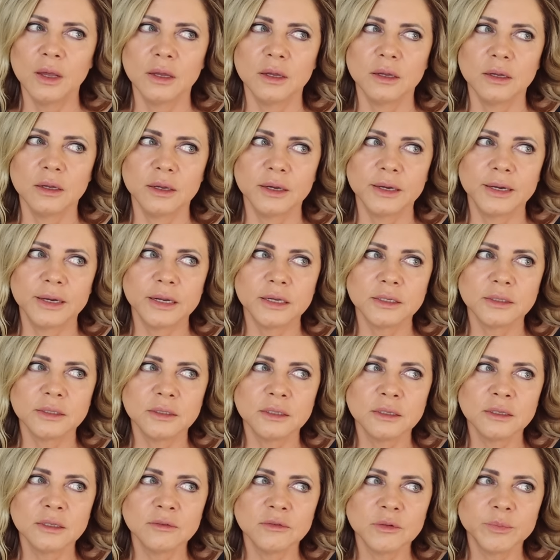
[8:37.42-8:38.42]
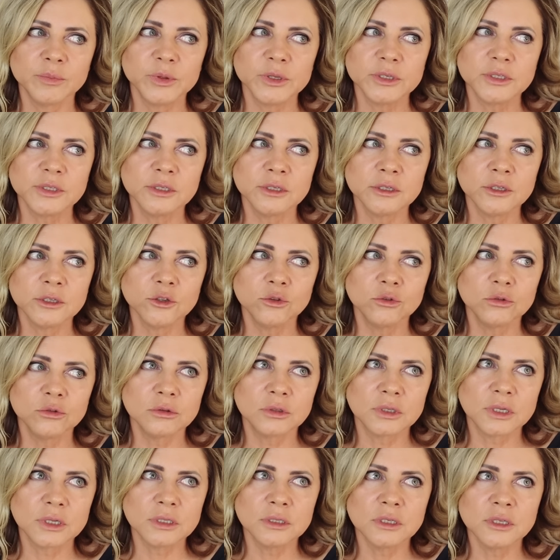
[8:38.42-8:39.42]
Э, Кристина воплотила эту
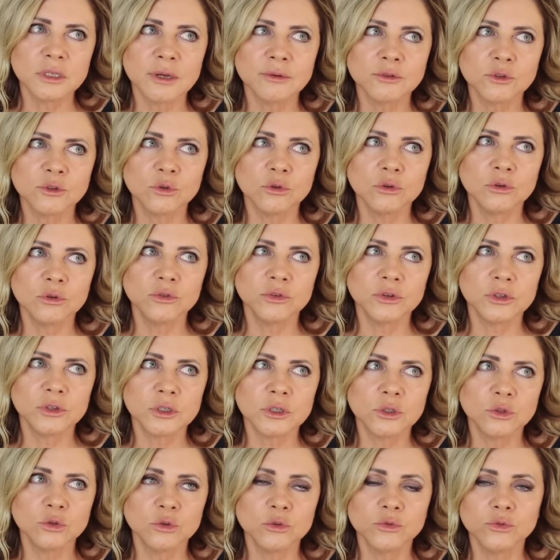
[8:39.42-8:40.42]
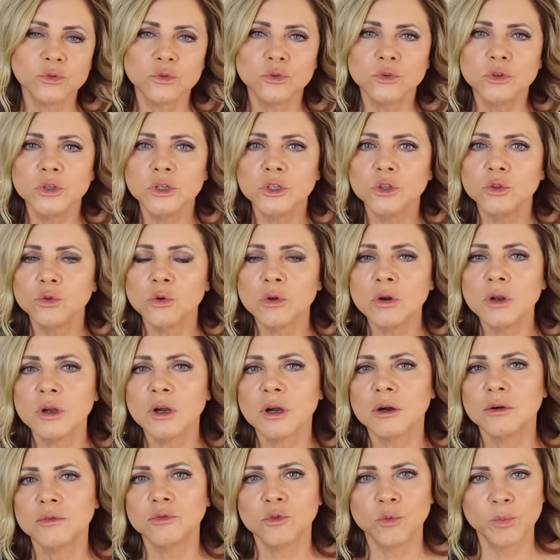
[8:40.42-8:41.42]
скандинавскую философию не
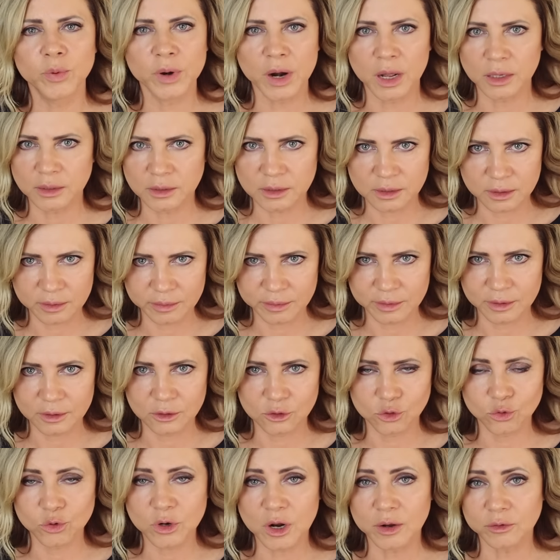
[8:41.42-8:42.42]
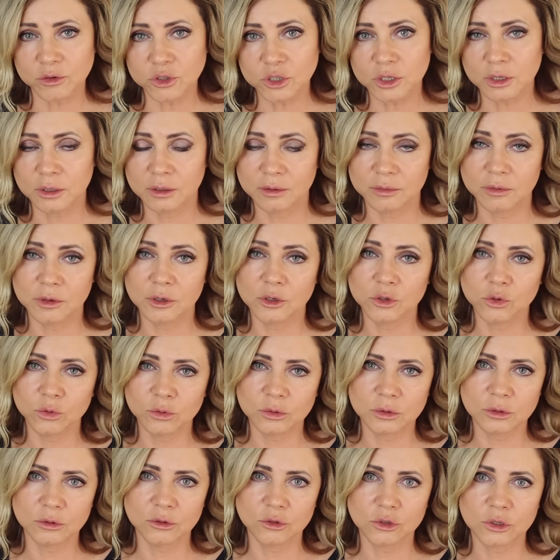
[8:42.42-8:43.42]
только в убранстве журавушкиного
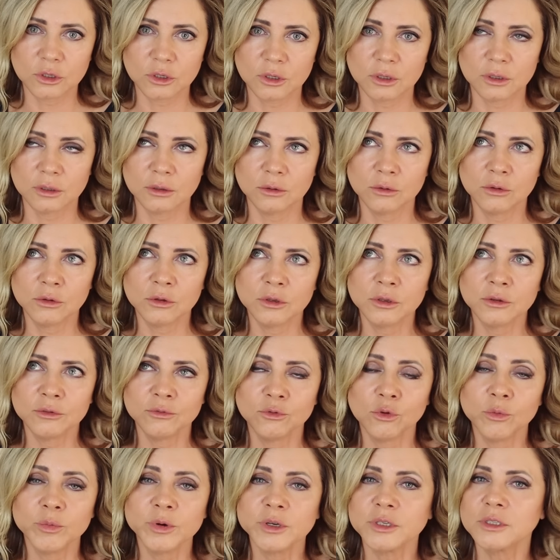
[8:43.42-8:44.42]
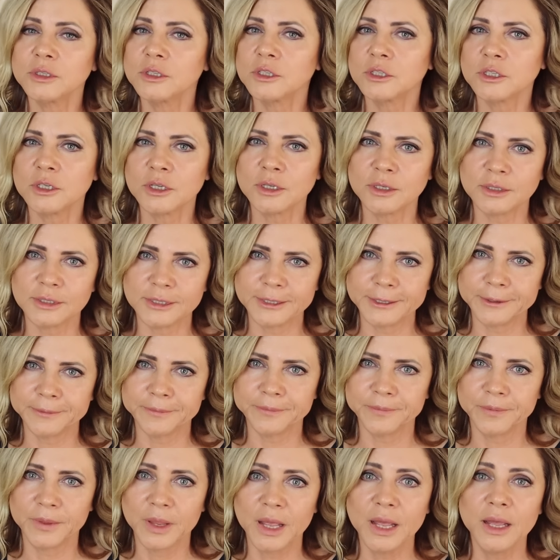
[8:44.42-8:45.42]
гнездышка, но и в образе жизни.
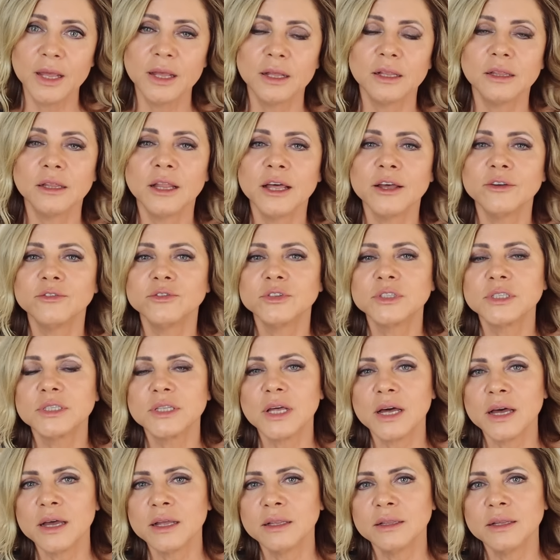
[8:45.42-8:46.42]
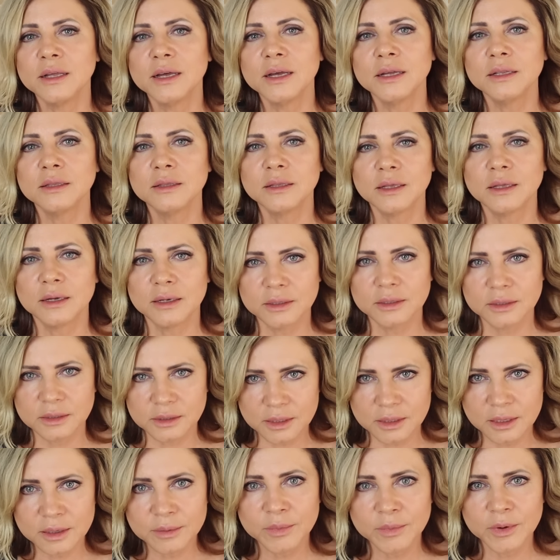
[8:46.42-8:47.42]
Лайфстайл – это
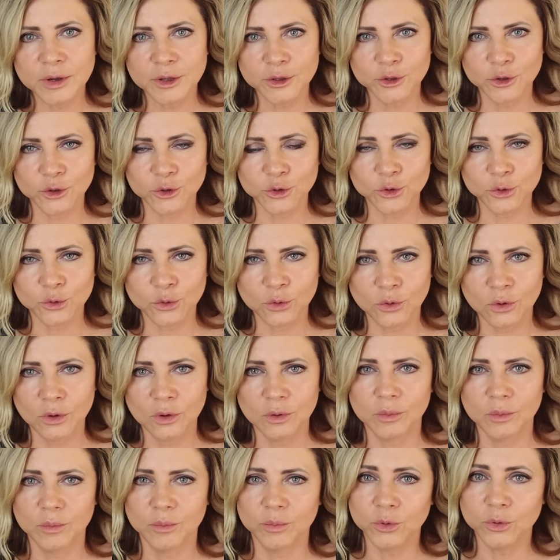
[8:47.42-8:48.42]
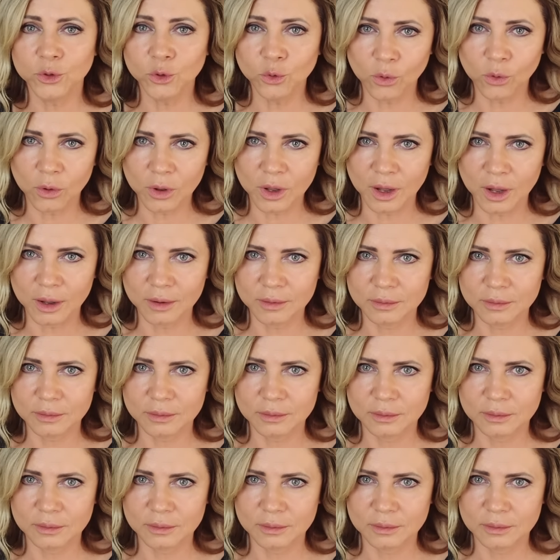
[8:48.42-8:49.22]
тема ее блога.